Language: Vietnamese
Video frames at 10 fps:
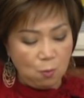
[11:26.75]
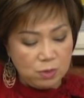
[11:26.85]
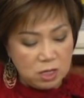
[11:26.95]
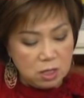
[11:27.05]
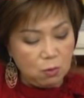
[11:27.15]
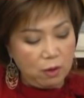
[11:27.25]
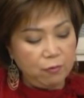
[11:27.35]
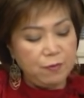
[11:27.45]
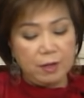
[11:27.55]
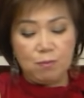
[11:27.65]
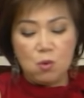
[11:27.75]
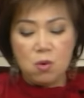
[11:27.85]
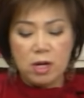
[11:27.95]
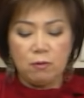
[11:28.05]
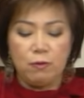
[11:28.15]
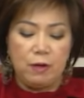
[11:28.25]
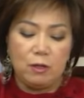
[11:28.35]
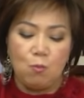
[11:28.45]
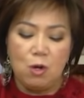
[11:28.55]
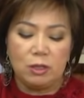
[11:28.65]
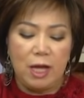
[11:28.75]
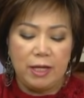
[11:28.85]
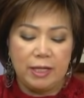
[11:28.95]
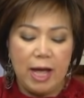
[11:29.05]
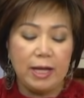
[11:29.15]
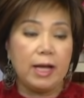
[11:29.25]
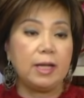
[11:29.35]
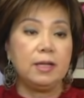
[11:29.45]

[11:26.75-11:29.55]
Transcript: cũng được hoặc quý vị muốn á, quý vị cũng có thể cắt